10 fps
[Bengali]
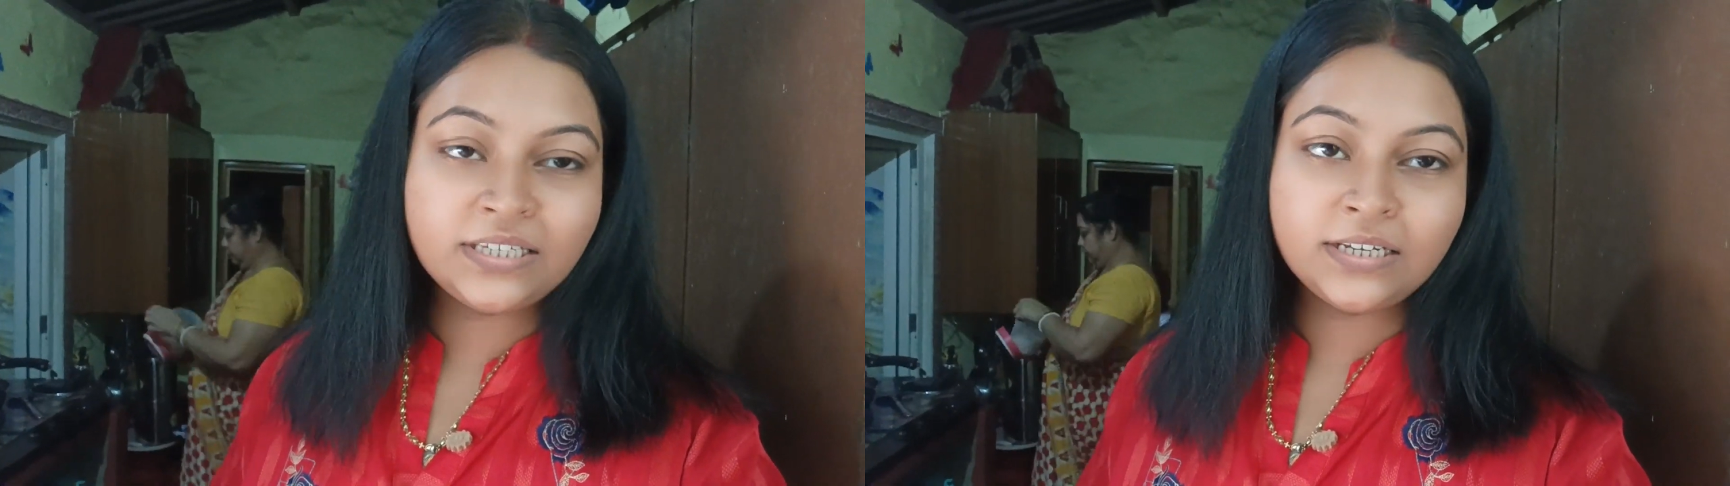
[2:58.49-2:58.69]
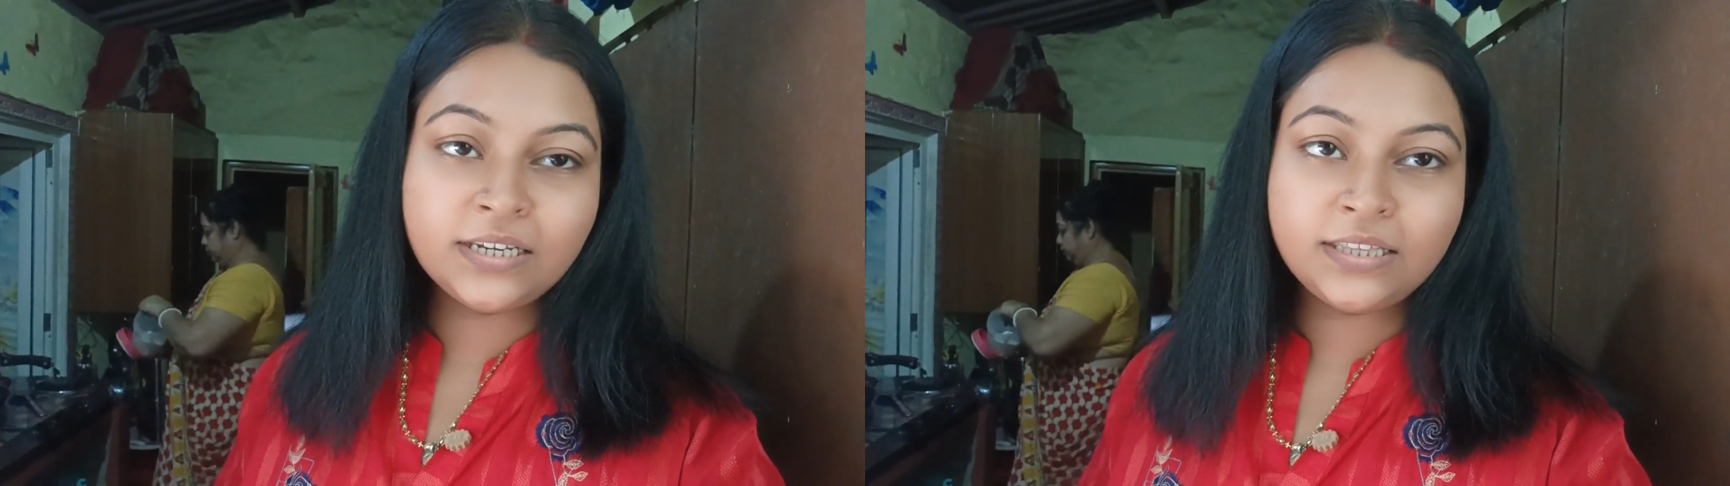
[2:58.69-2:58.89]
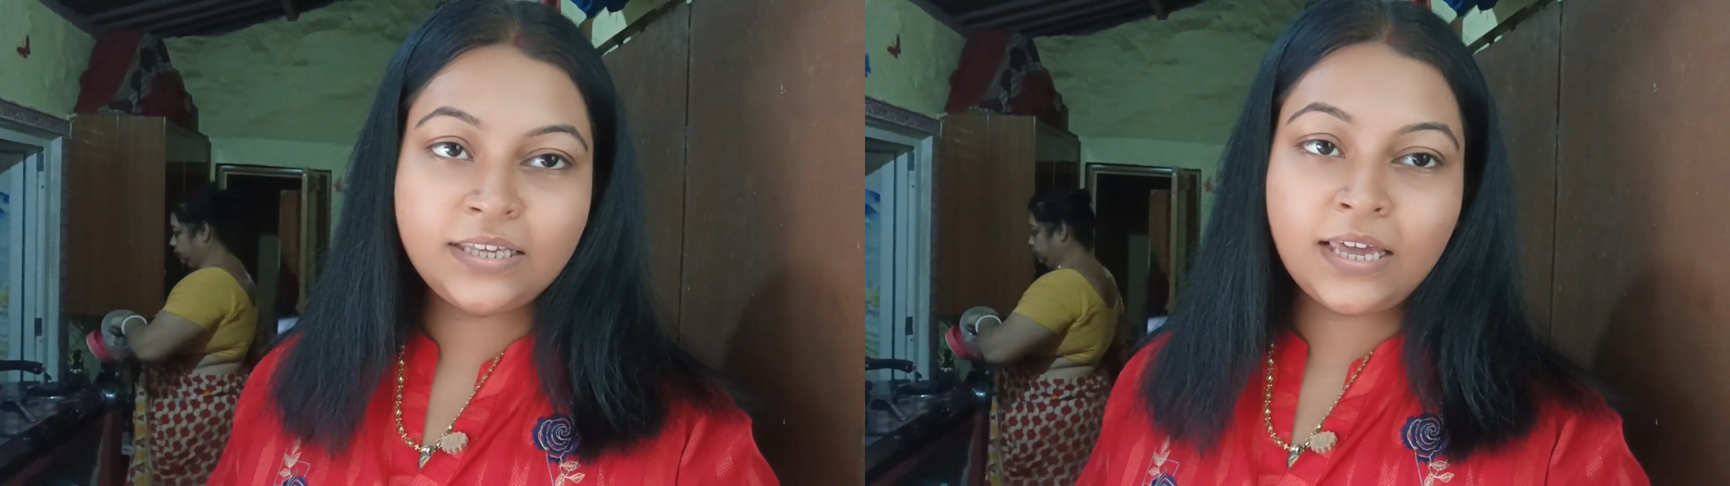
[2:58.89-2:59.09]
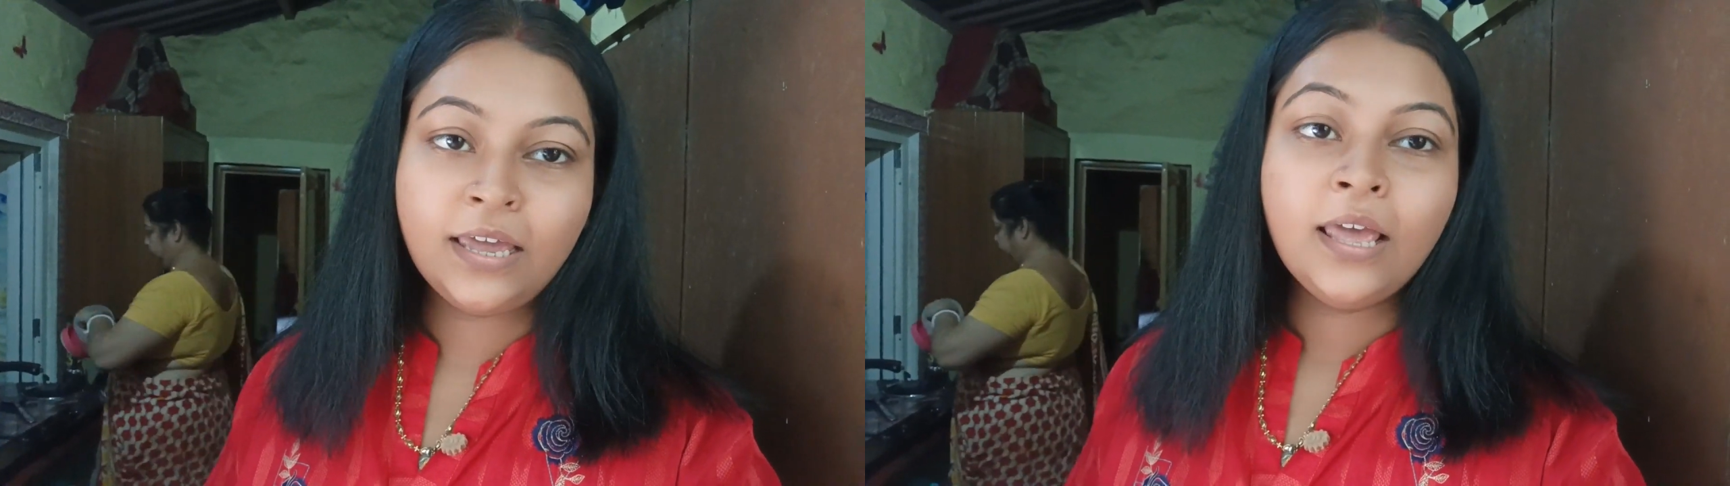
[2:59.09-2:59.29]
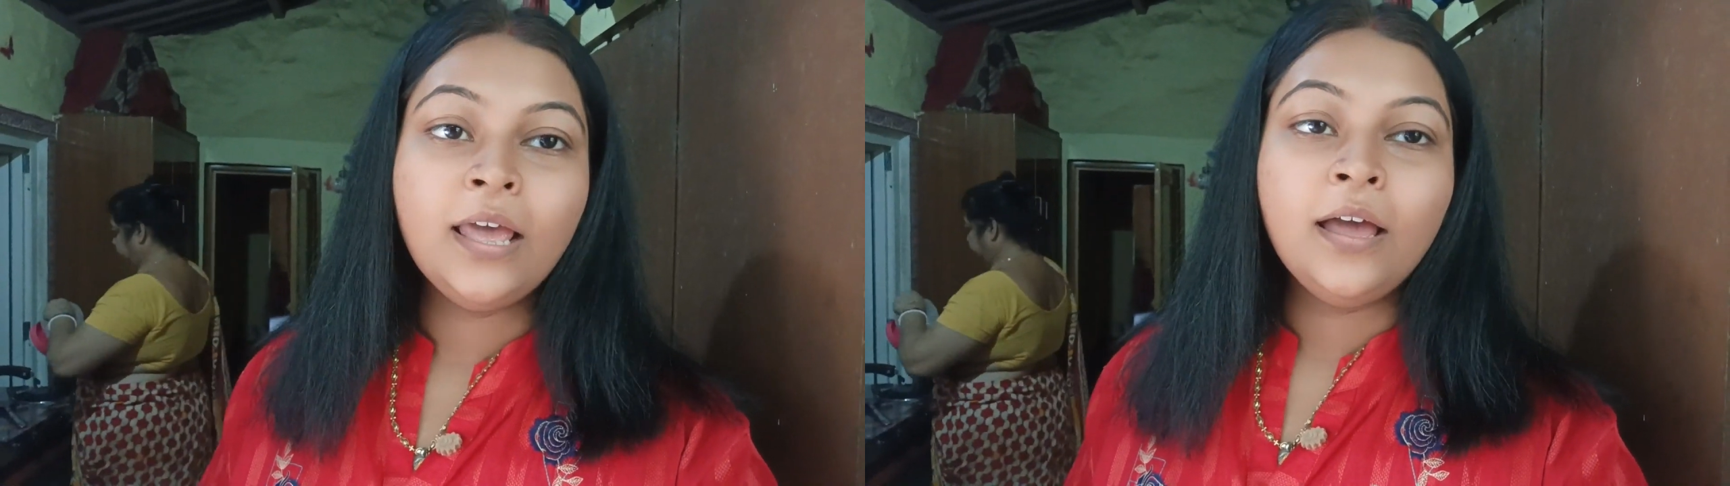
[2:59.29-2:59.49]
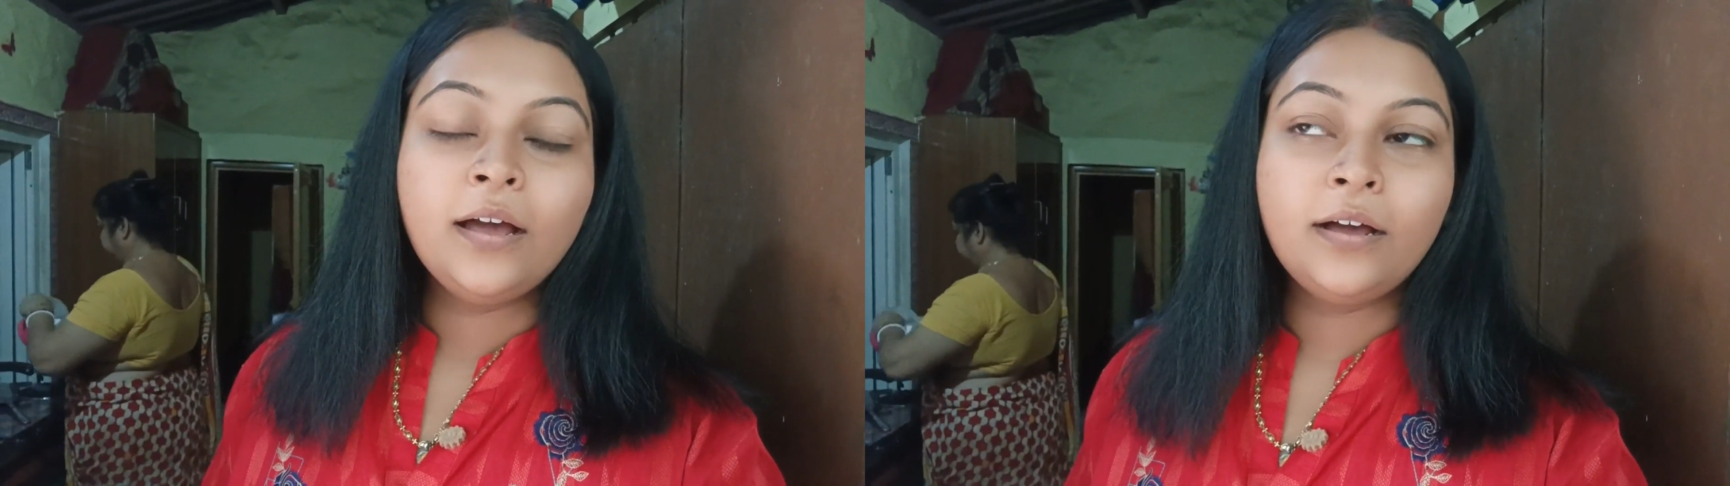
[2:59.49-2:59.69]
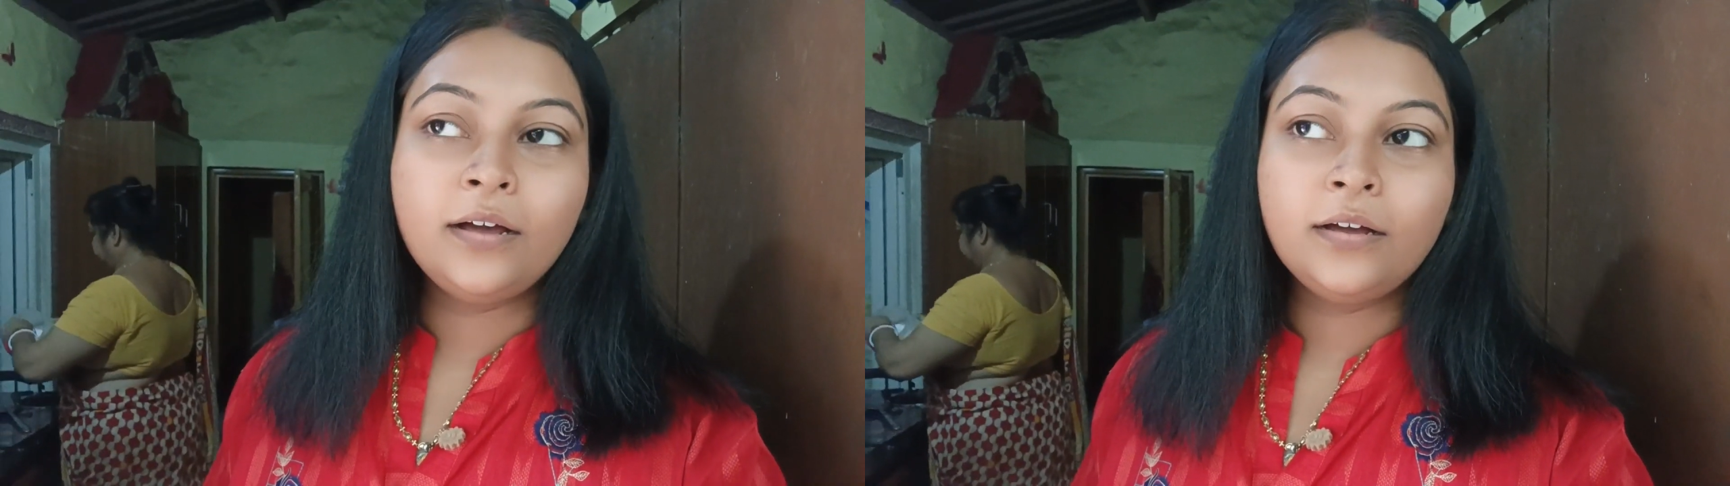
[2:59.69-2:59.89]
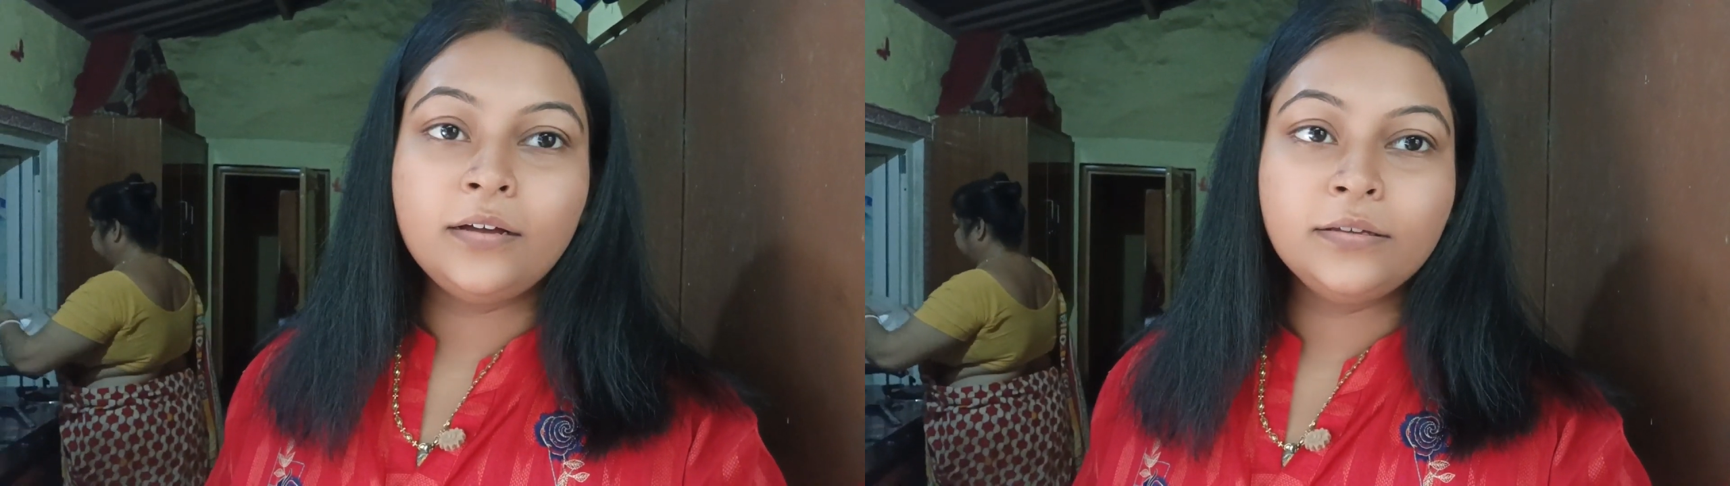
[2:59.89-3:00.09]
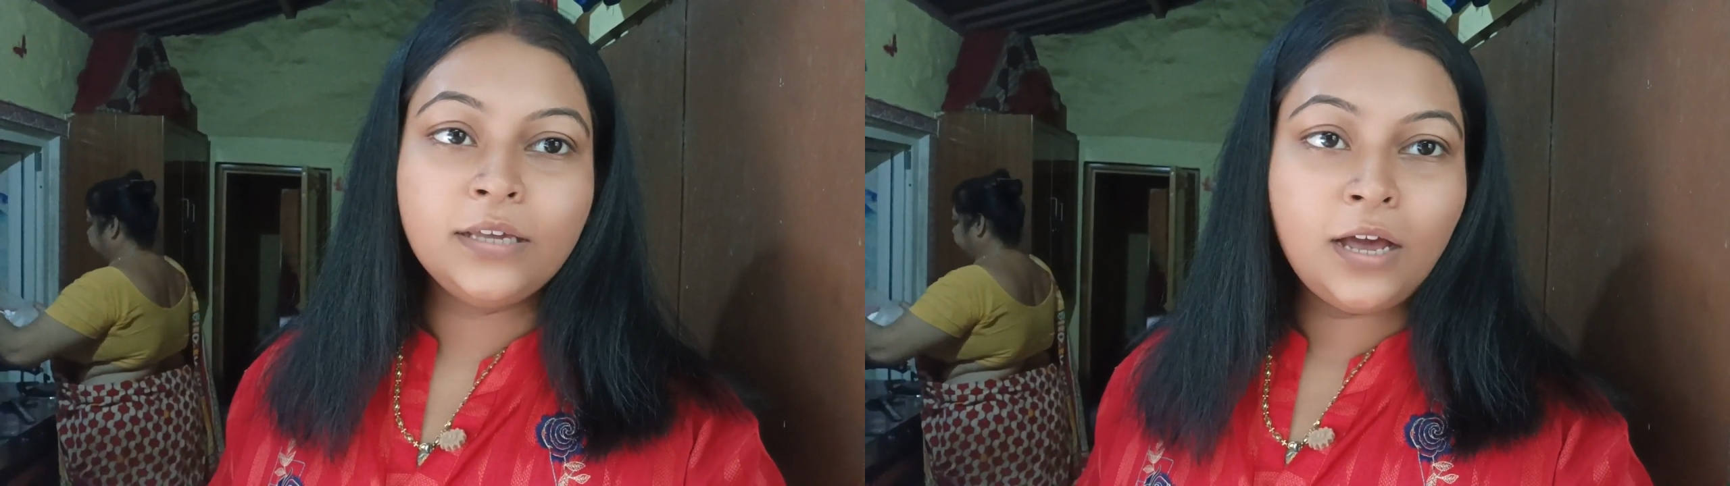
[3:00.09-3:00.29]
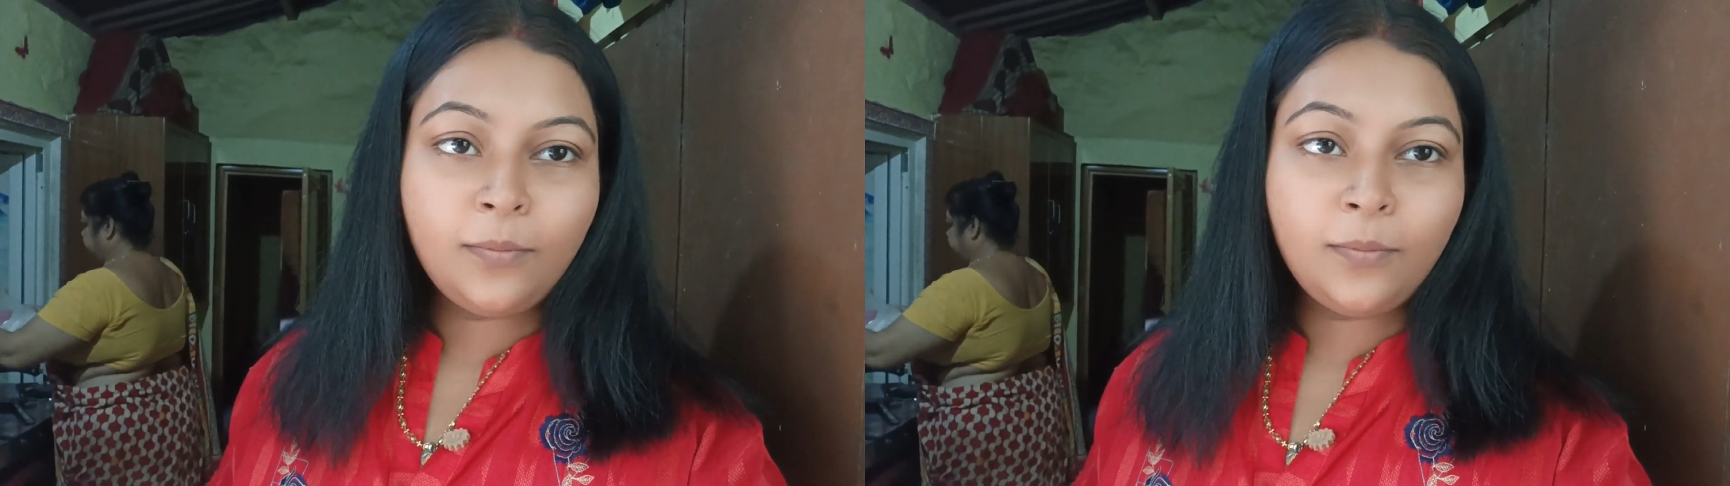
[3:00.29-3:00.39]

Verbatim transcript: চিংড়ি দিয়ে ইয়ে